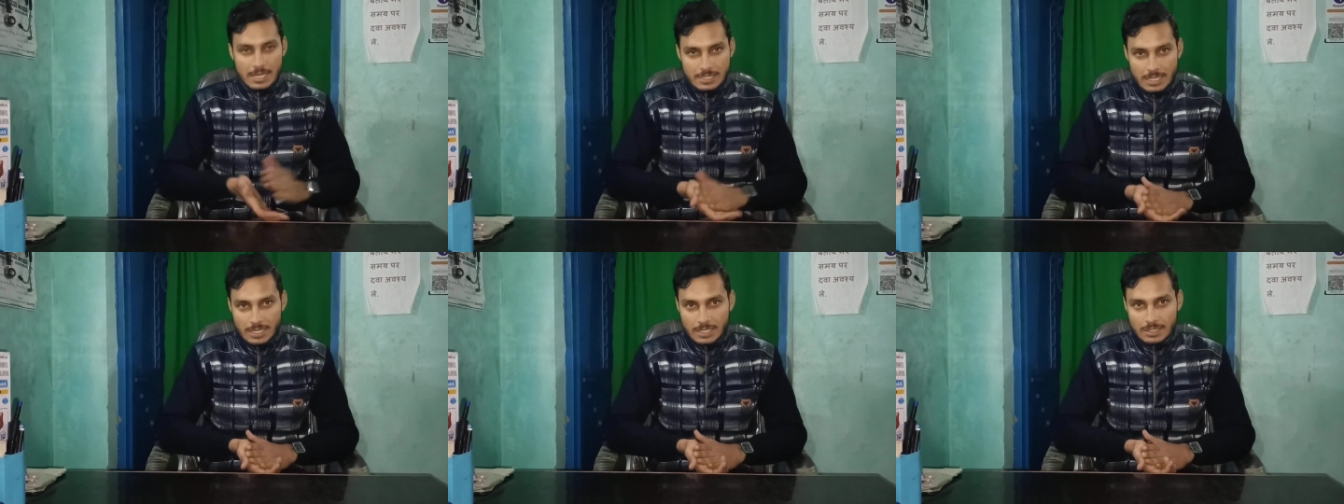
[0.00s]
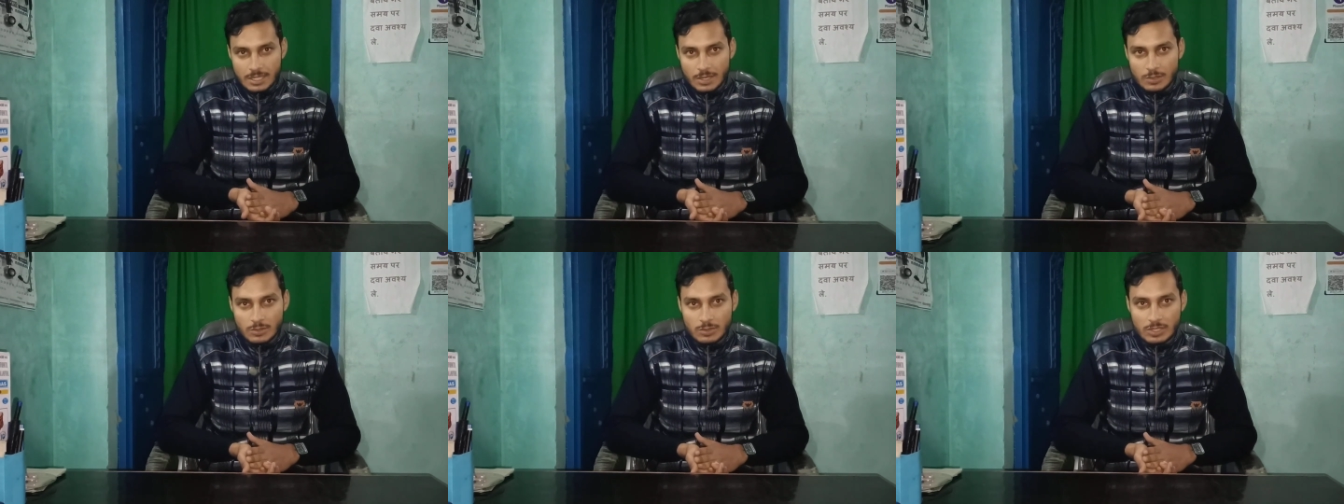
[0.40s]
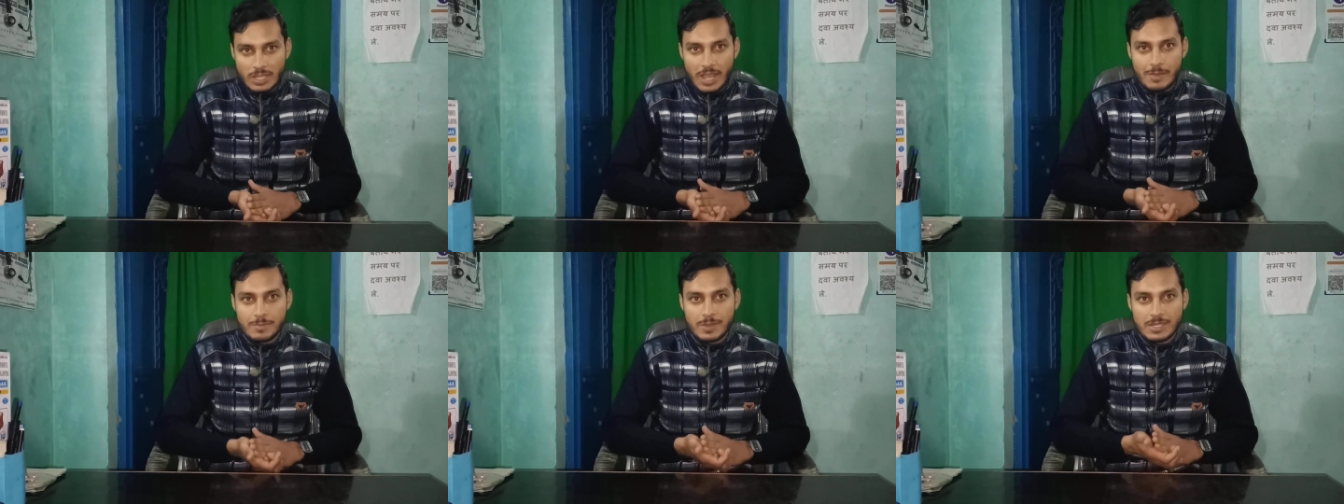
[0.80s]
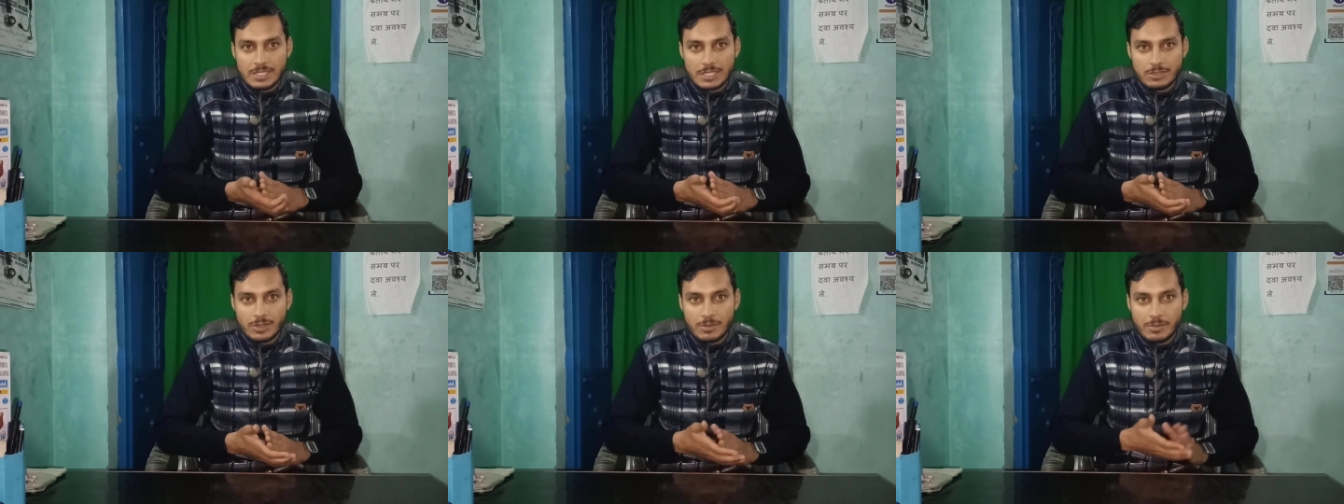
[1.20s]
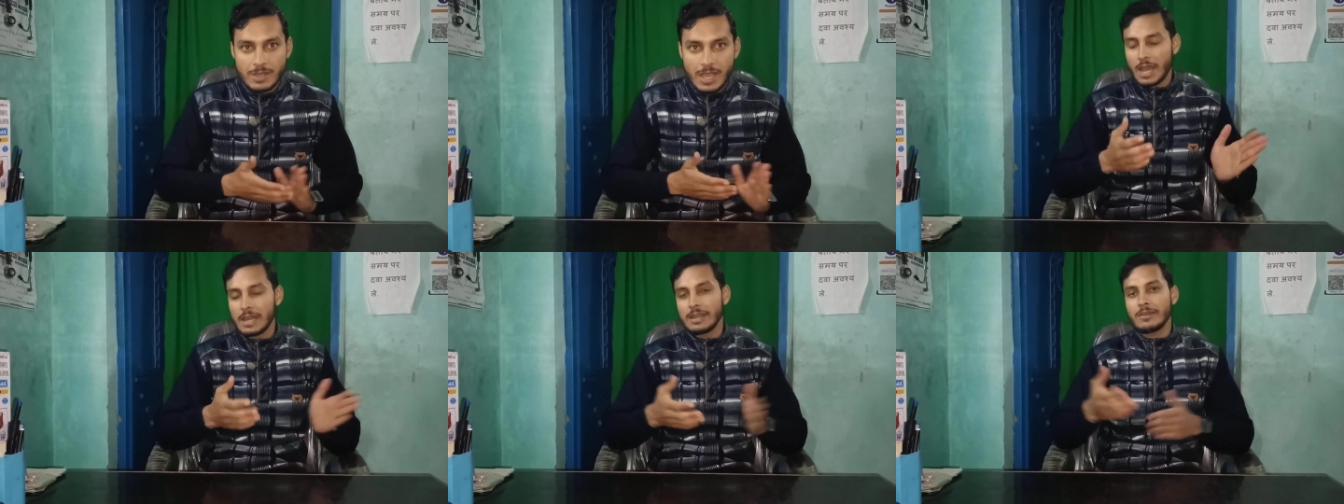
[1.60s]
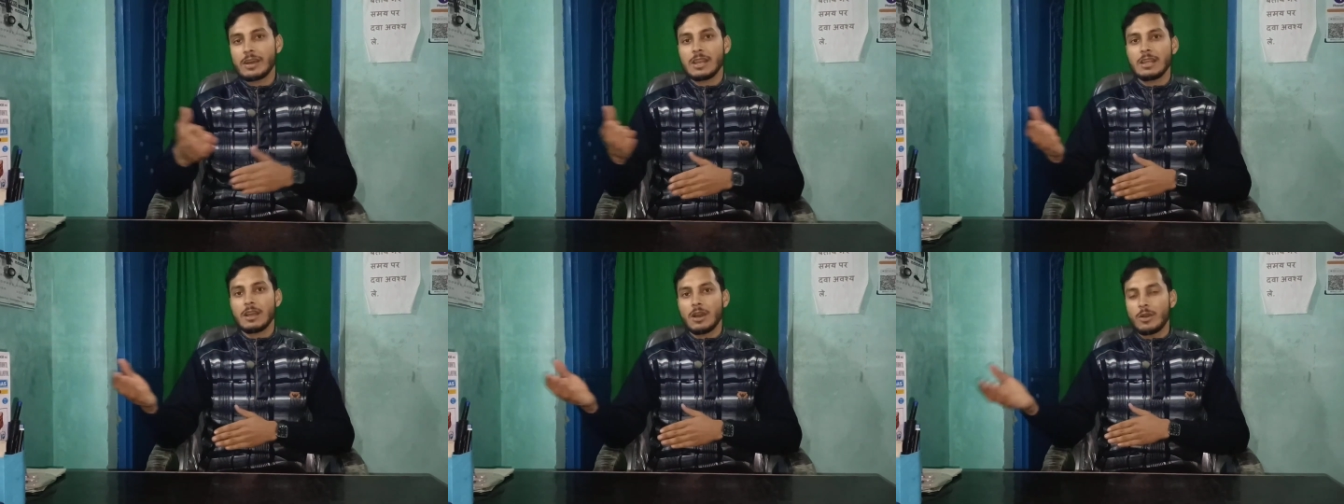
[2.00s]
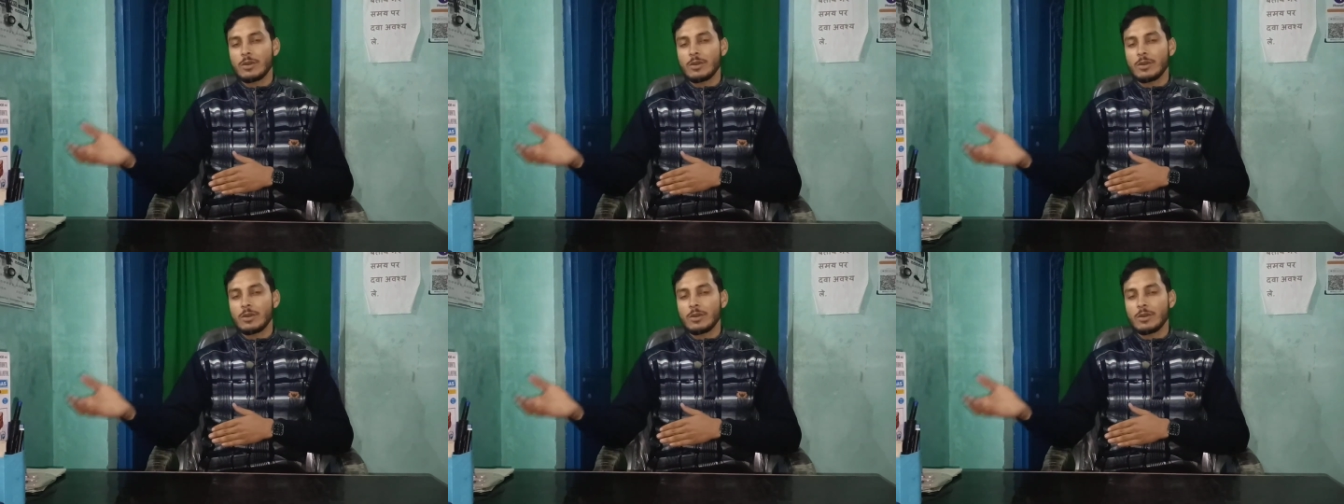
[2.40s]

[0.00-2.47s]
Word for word: आशा करता हूँ कि आपके जीवन में आने वाले